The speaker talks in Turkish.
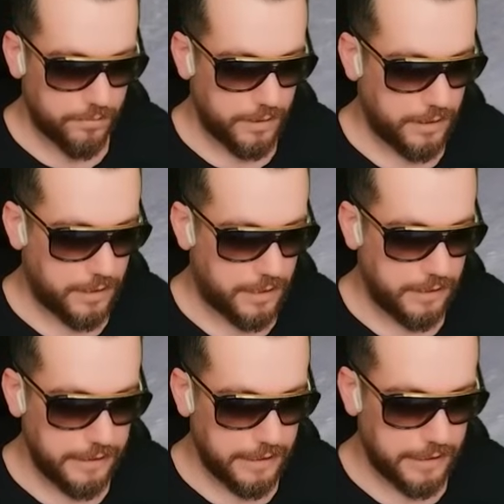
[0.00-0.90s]
Valla
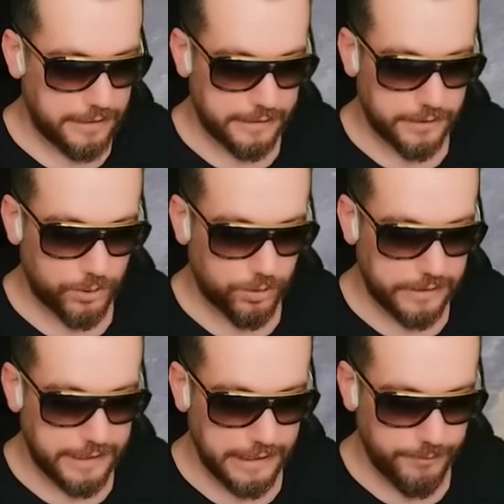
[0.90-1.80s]
halıyla arkadaşlar şöyle
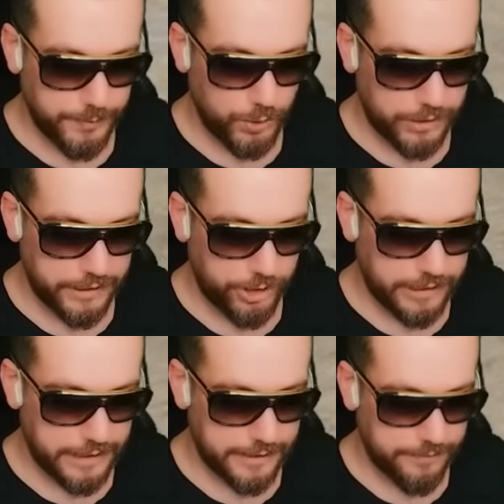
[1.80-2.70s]
kendimi bir yukarı
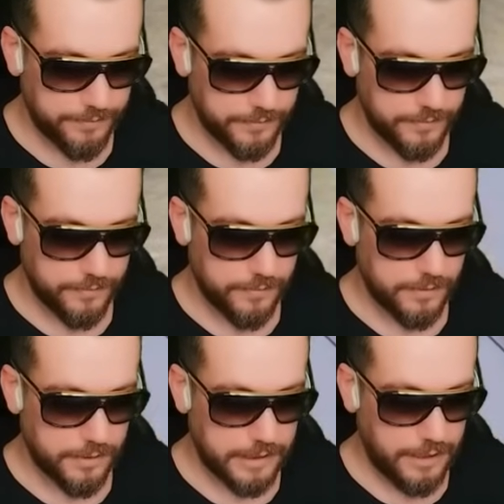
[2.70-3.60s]
çıkartayım.
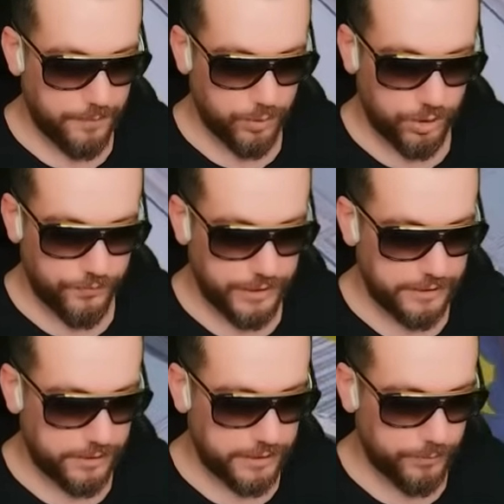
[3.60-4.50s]
Teleportta
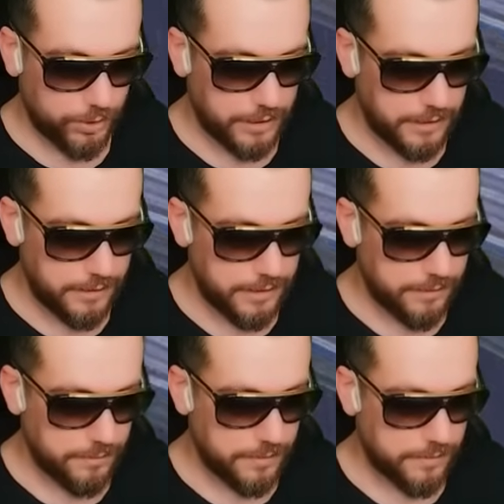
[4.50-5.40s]
falan çıkamıyoruz. Hadi lan.